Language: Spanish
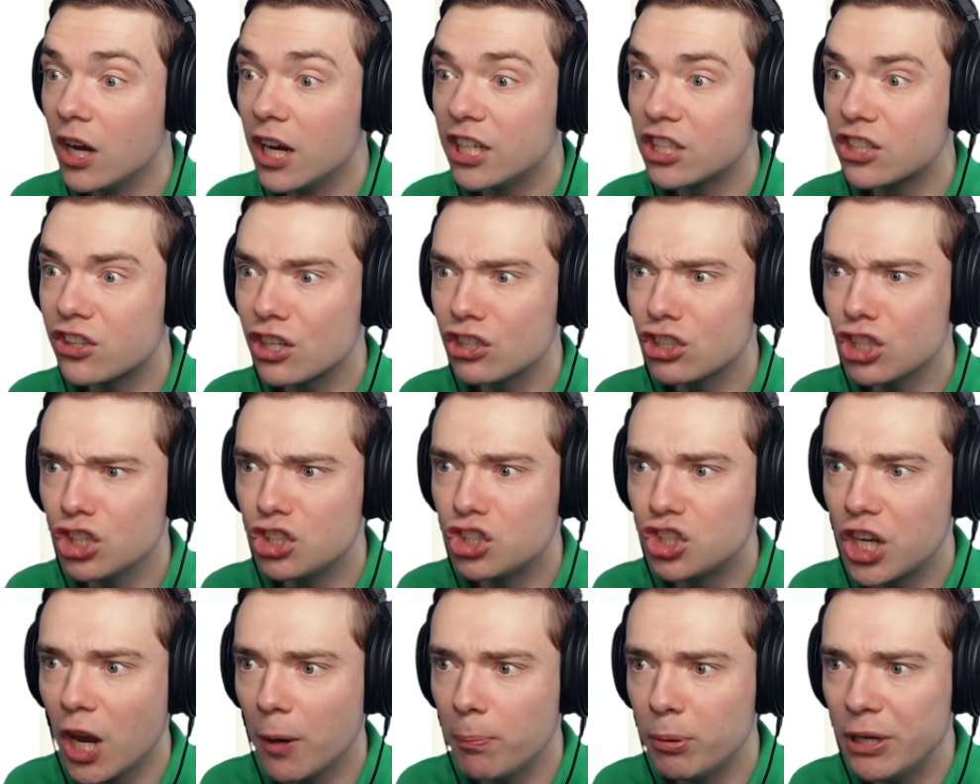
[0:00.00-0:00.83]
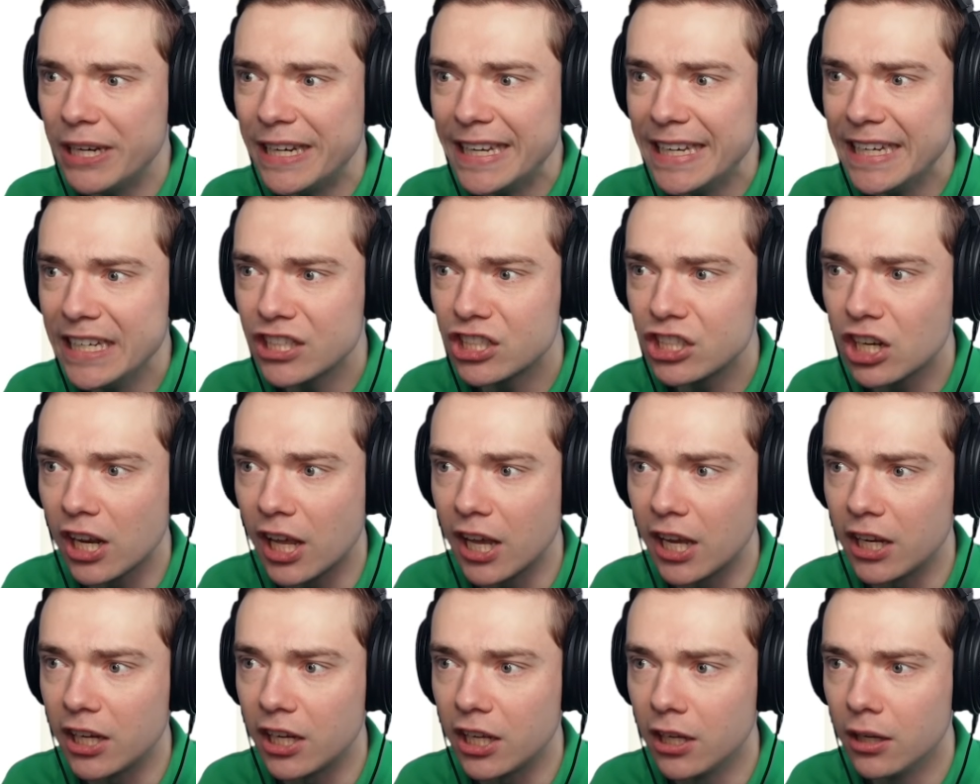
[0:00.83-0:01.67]
¿Ella es una dama
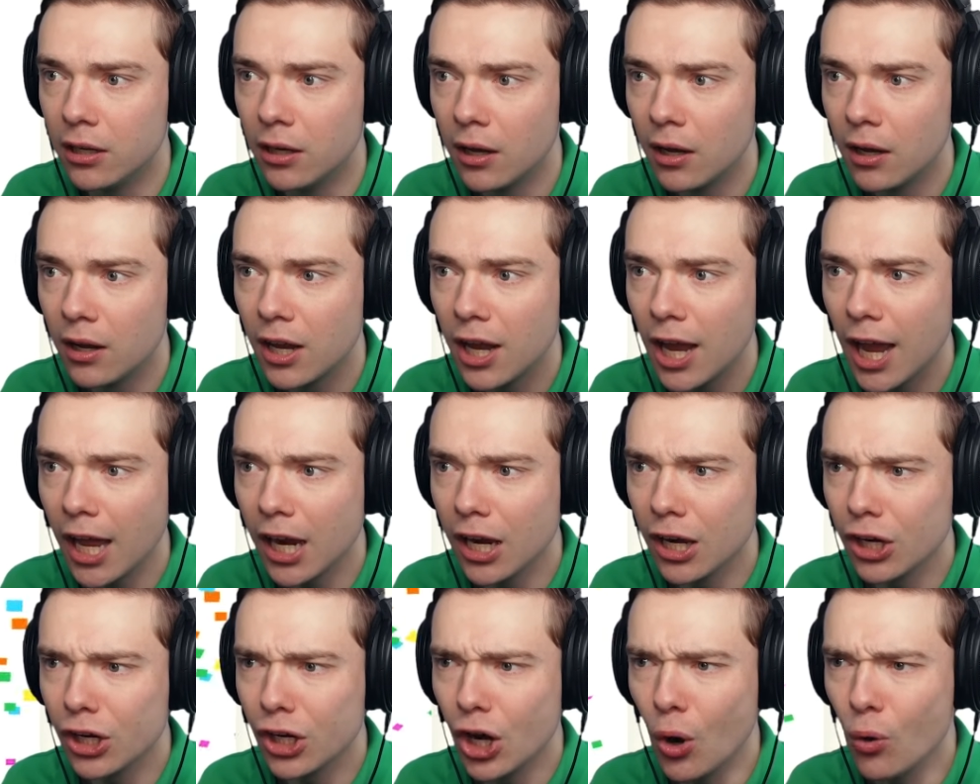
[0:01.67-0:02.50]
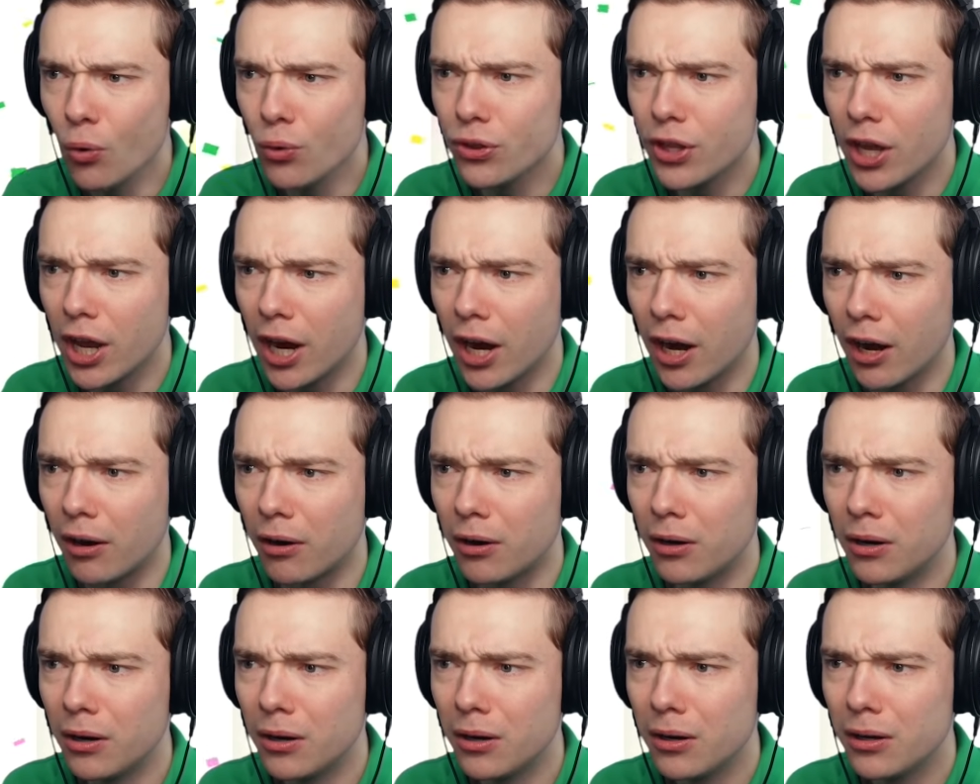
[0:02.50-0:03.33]
japonesa? Hola,
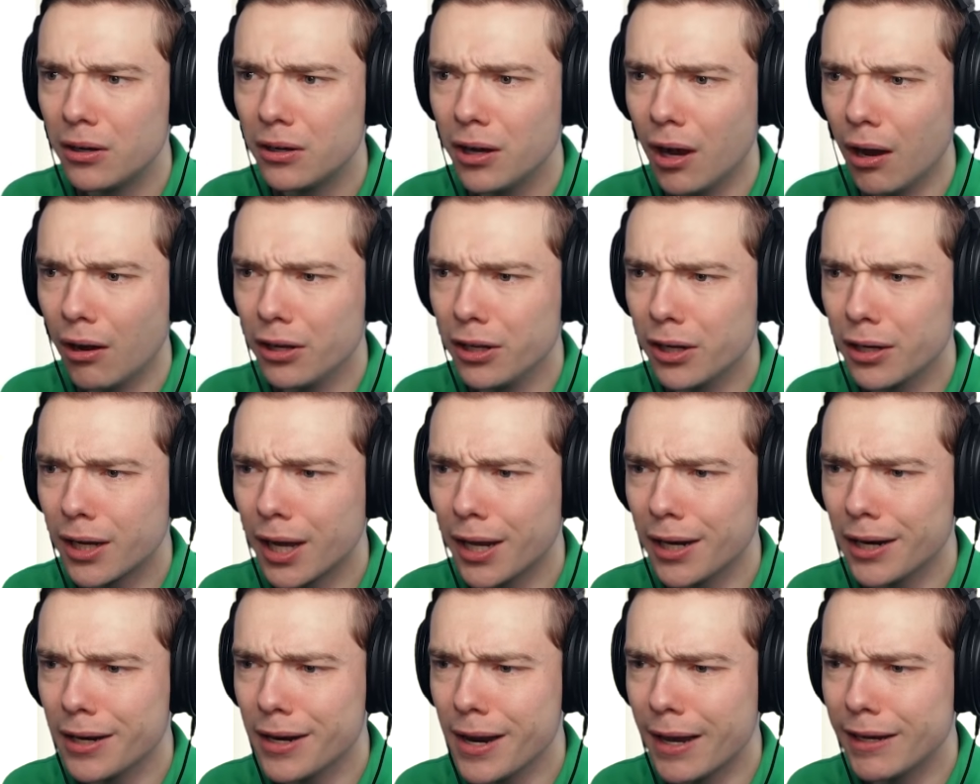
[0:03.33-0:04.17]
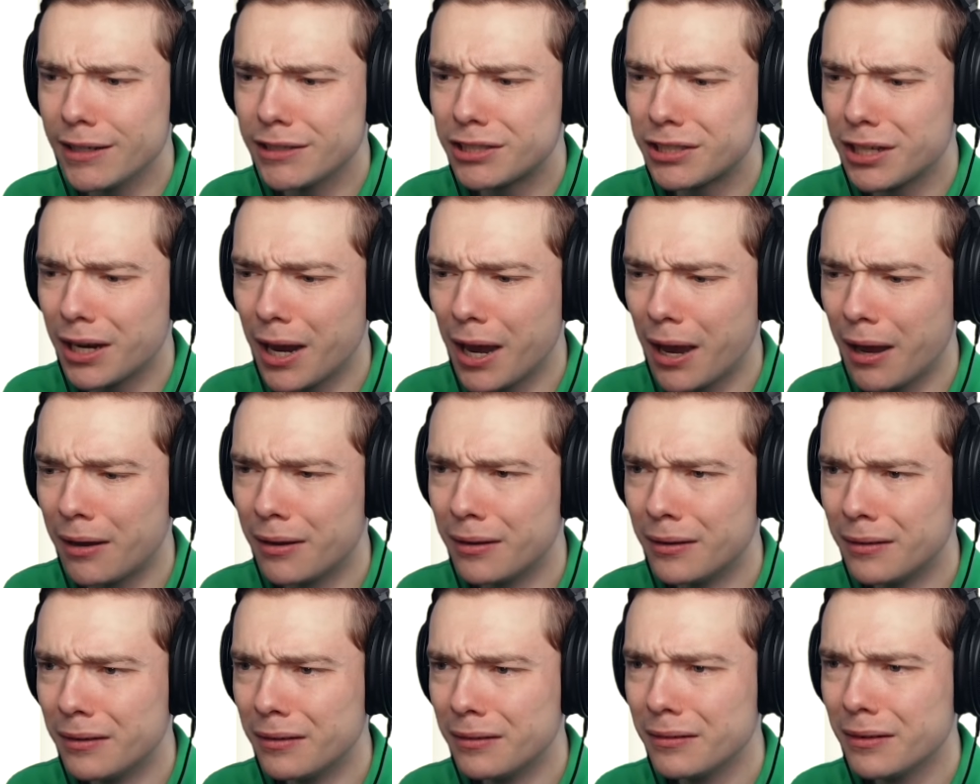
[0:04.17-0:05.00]
hola. Veo que tienes
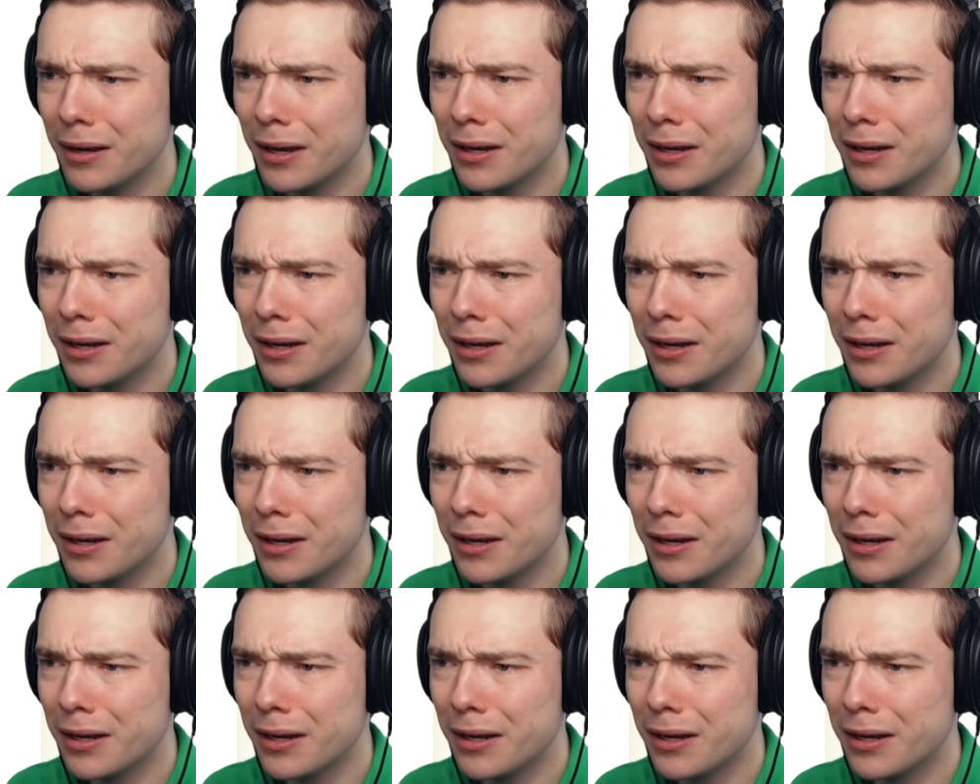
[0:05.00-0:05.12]
una